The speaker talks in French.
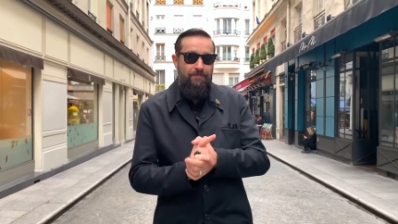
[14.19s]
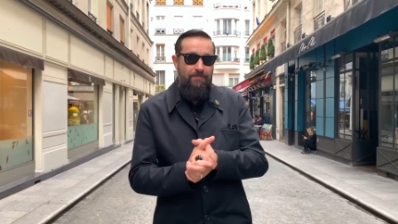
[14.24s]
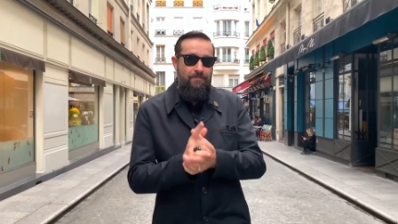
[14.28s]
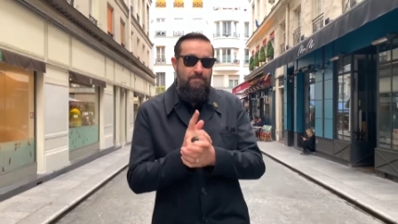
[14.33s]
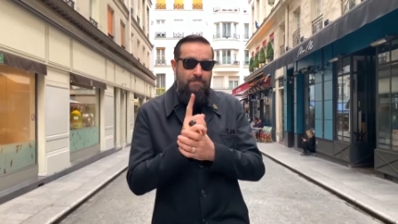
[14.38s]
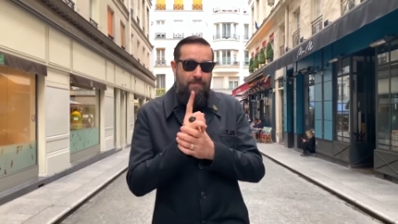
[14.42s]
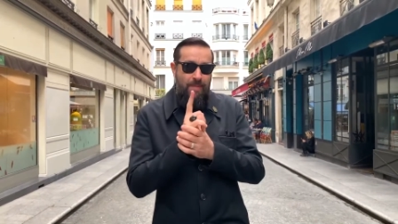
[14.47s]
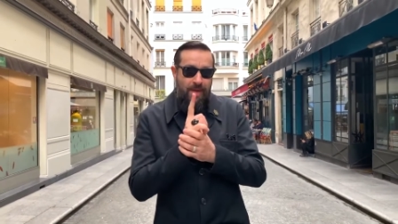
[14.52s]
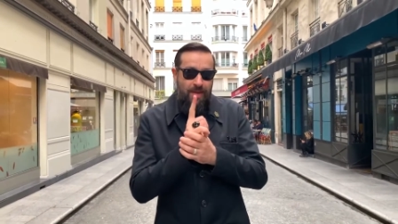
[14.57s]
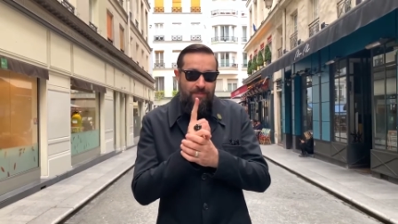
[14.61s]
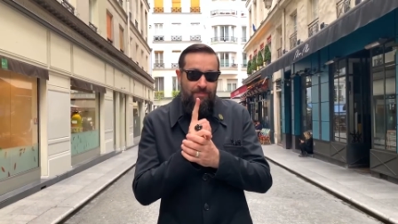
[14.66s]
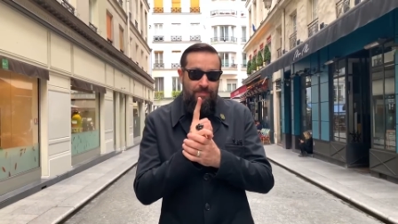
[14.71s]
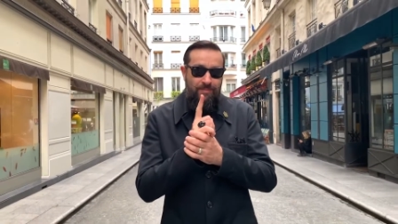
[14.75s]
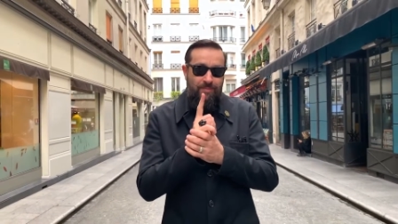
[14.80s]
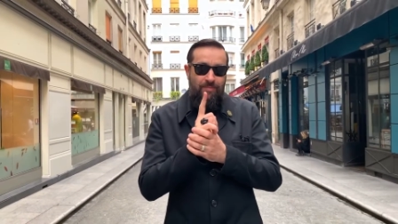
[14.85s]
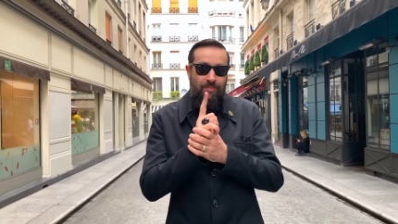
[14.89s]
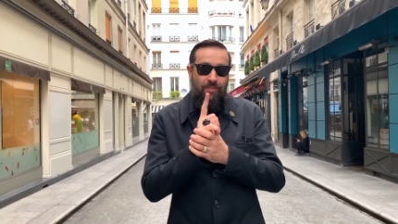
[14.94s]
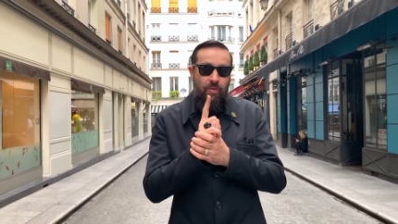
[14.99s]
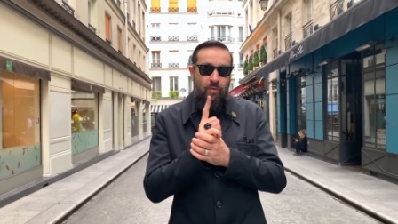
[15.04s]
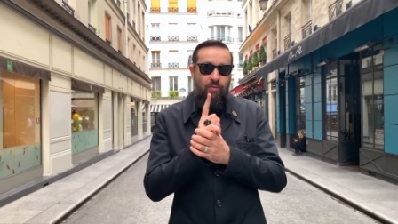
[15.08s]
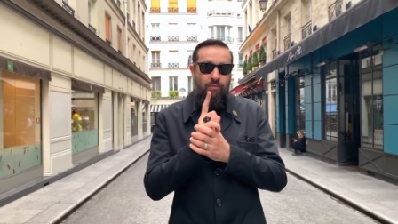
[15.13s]
mais
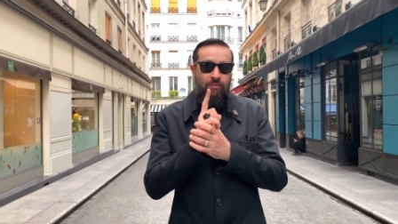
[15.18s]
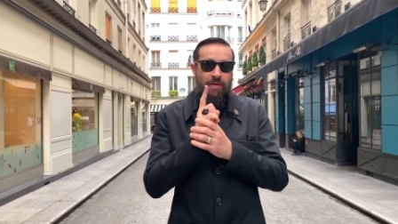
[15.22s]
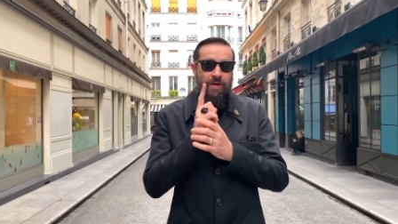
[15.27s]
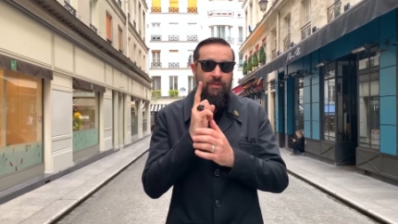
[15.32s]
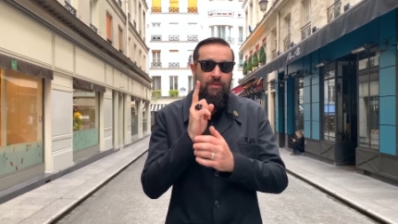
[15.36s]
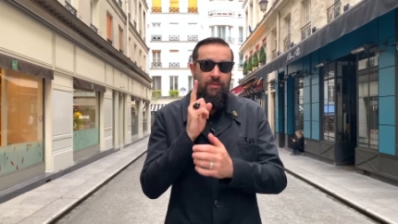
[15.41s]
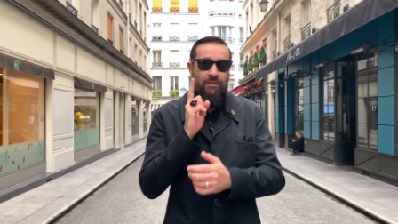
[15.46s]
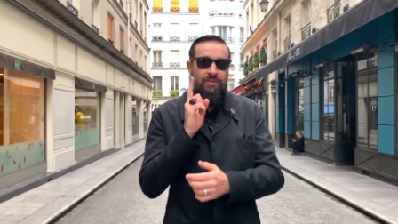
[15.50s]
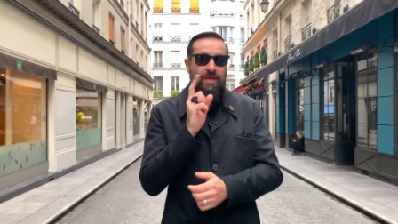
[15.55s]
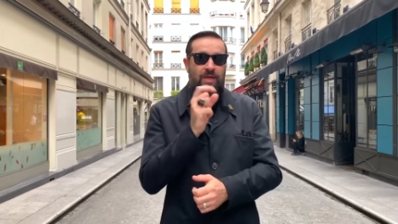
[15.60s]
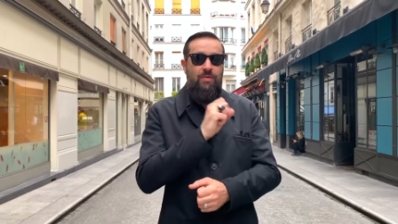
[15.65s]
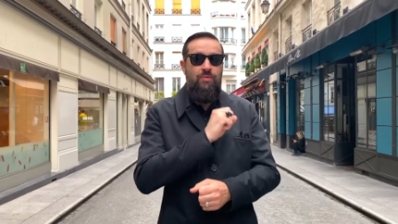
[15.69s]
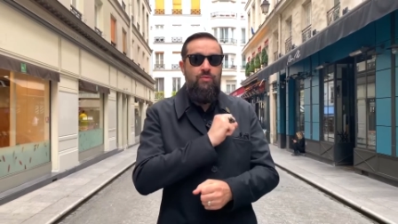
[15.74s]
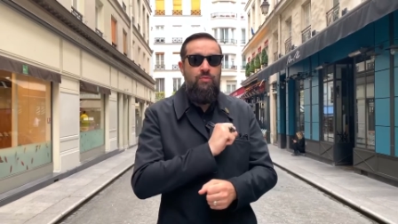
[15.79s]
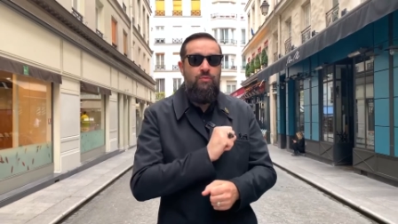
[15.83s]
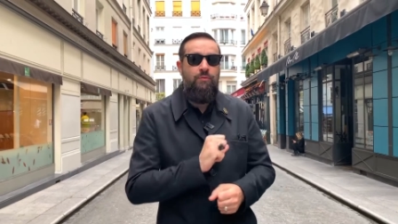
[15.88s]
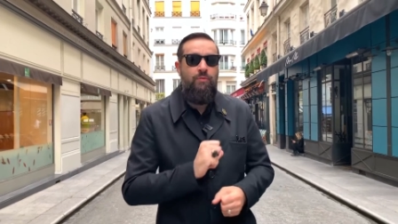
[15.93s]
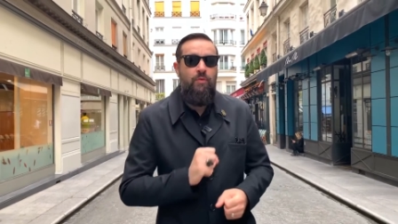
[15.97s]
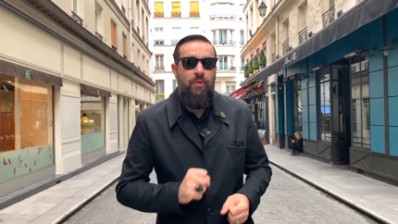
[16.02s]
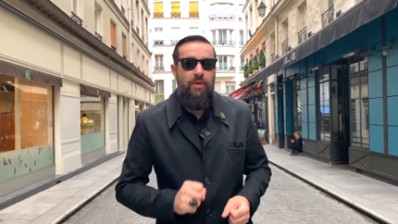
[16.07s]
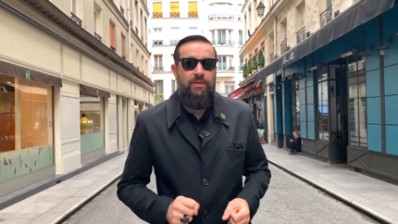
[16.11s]
on va dans un
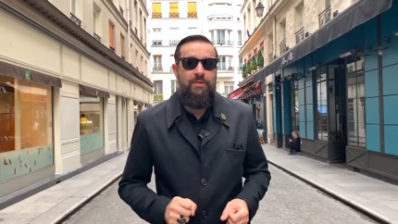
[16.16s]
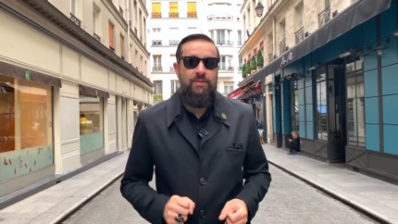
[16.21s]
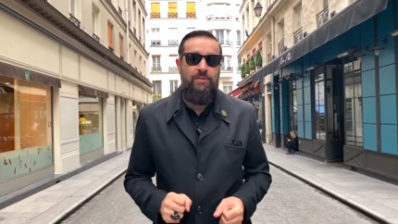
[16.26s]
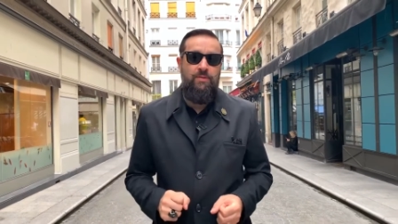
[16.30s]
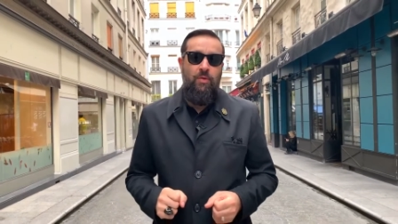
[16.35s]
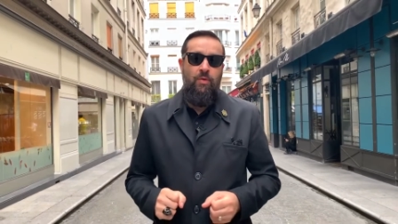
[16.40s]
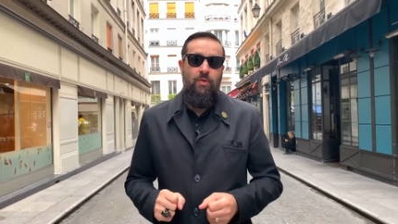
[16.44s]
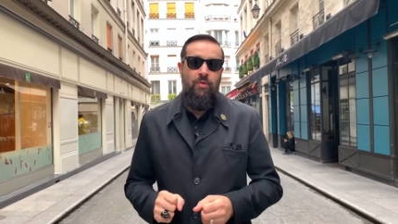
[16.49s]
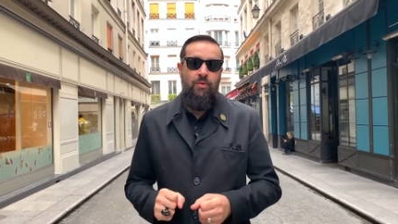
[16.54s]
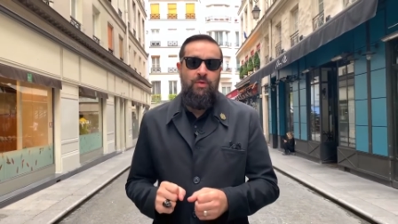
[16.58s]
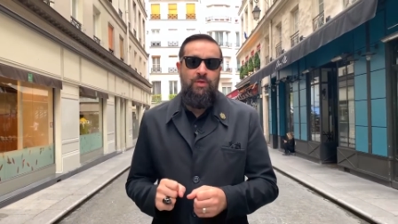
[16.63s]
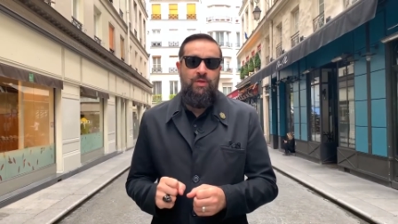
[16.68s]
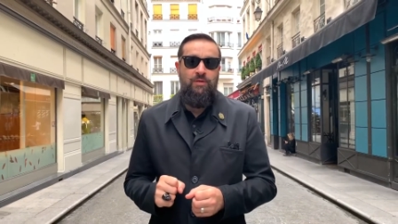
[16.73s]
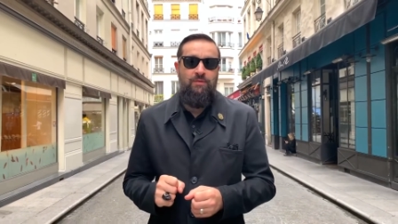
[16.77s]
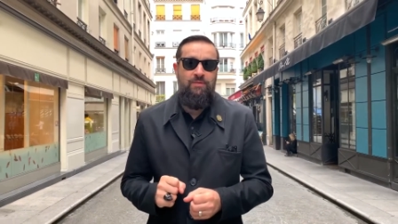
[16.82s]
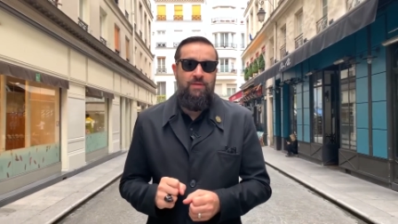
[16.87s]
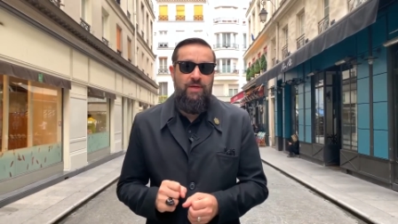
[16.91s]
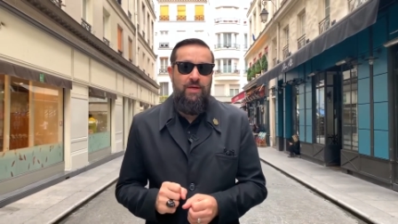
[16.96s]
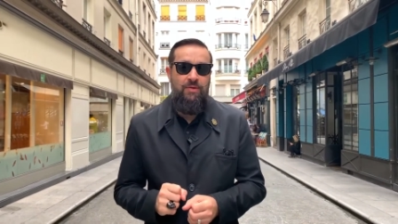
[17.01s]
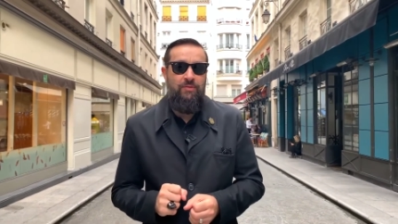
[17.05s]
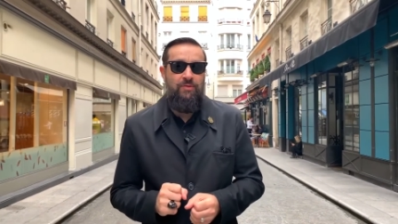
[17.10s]
nouveau restaurant qui
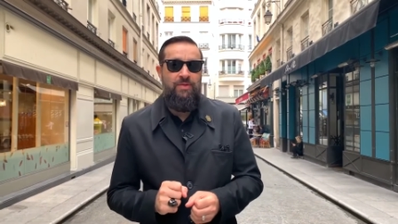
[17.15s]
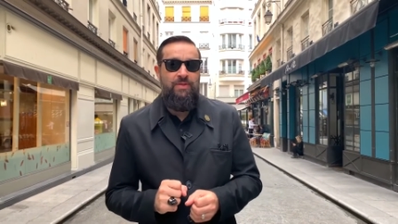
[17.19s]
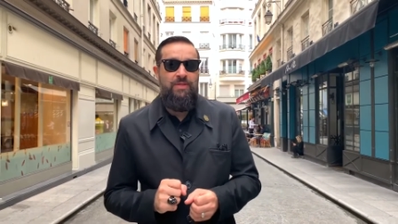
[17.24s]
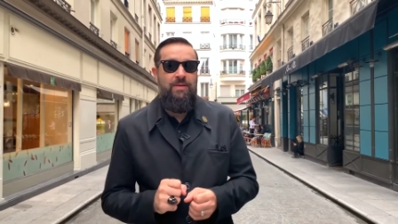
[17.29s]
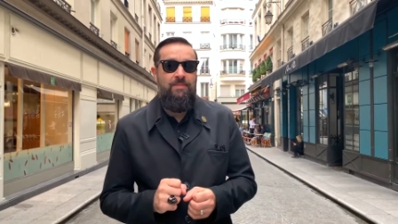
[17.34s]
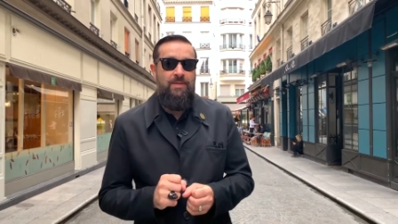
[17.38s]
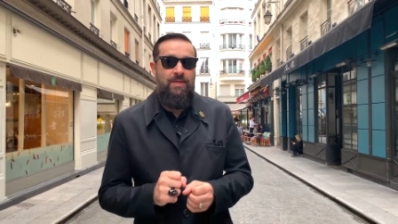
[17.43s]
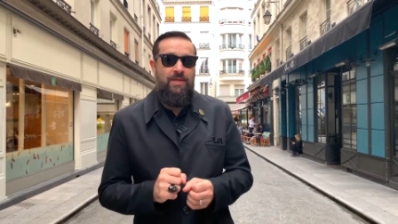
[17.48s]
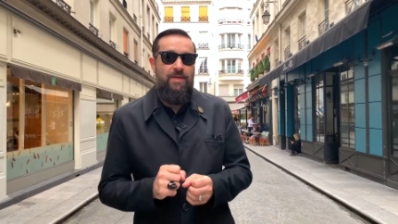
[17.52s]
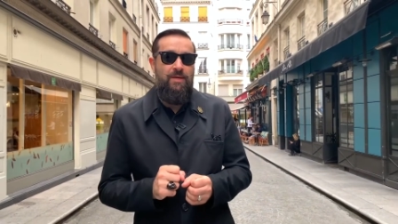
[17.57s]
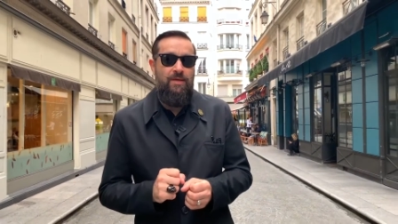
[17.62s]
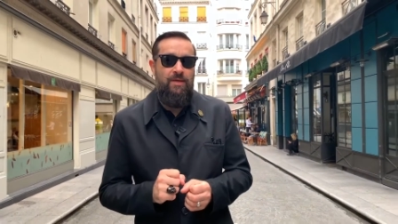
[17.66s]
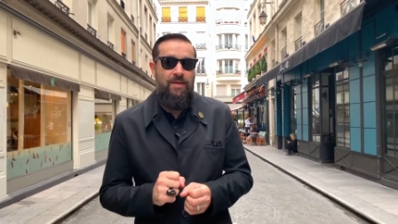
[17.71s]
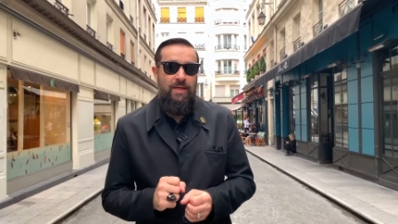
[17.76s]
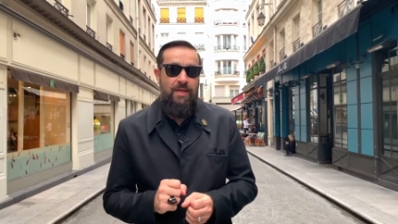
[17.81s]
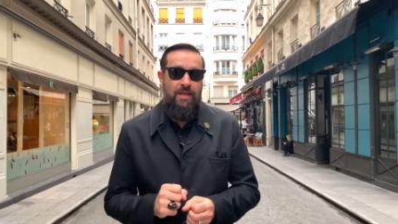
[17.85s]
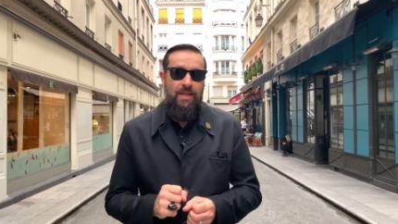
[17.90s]
vient de s'établir,